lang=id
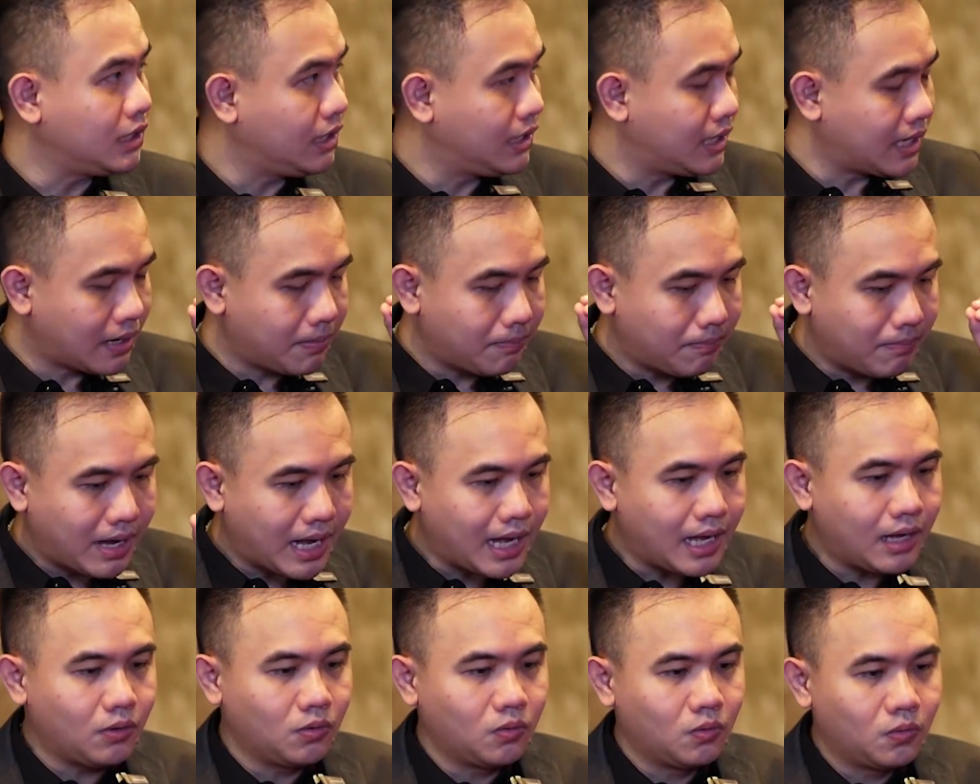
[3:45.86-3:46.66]
tidak
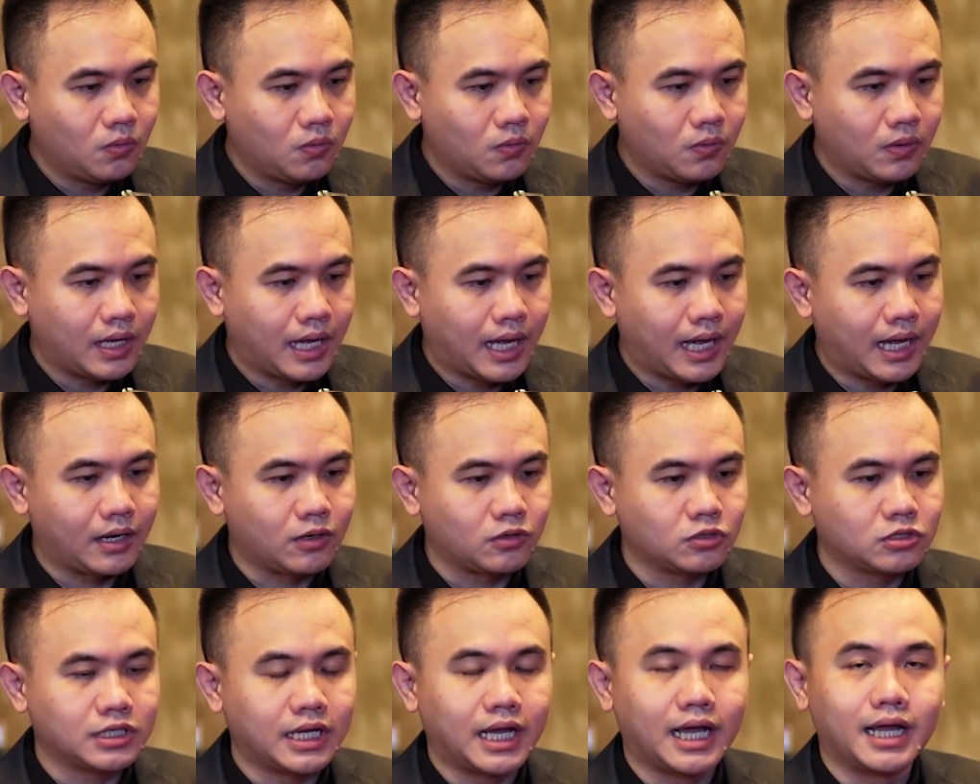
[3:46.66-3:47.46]
mau
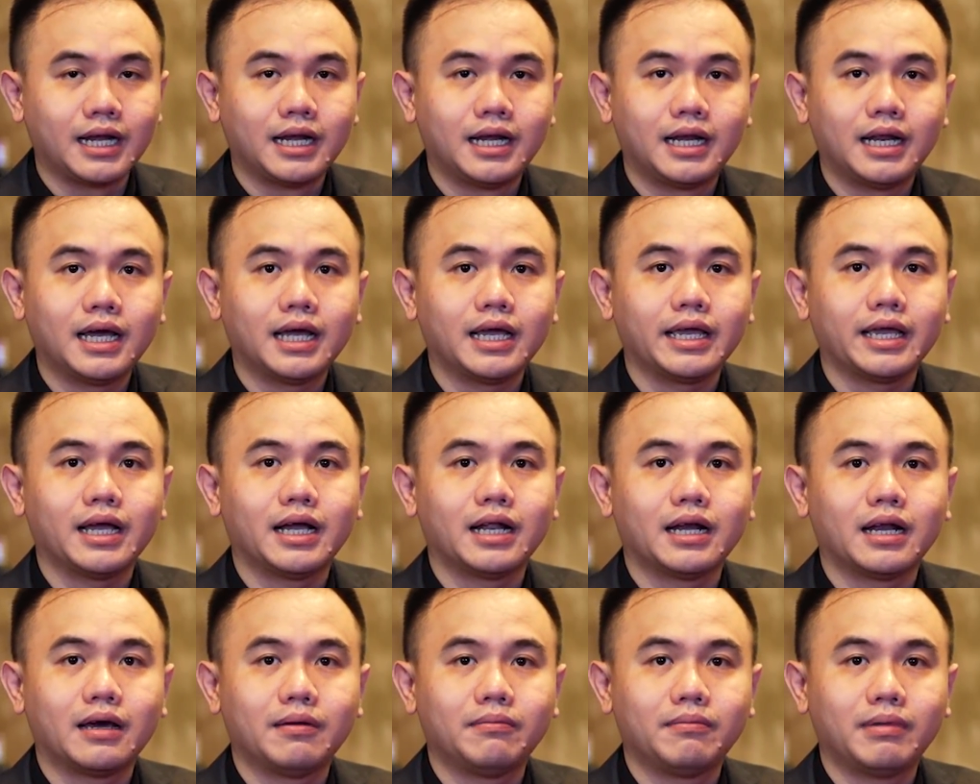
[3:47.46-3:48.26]
harus ada
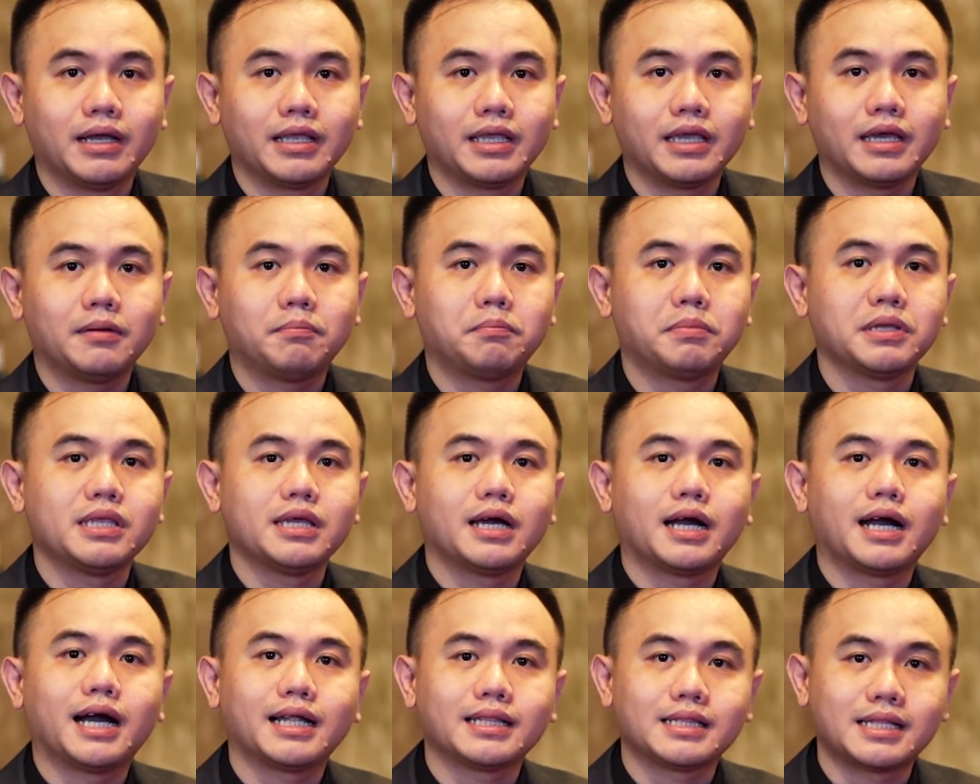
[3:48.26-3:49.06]
yang namanya
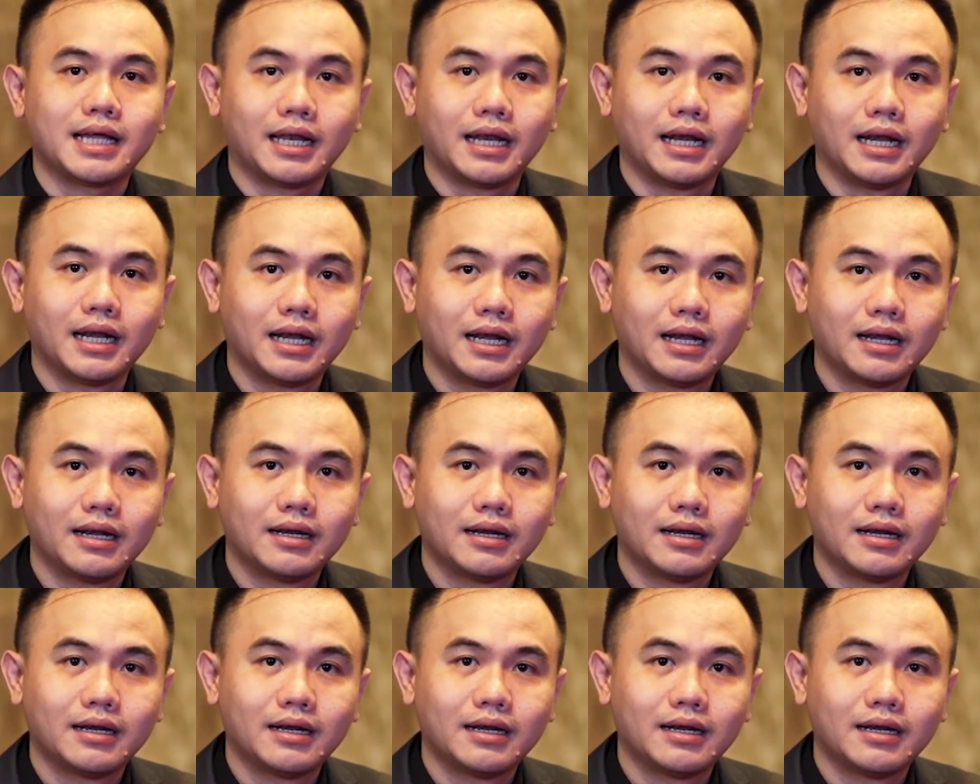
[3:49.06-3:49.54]
penyekatan.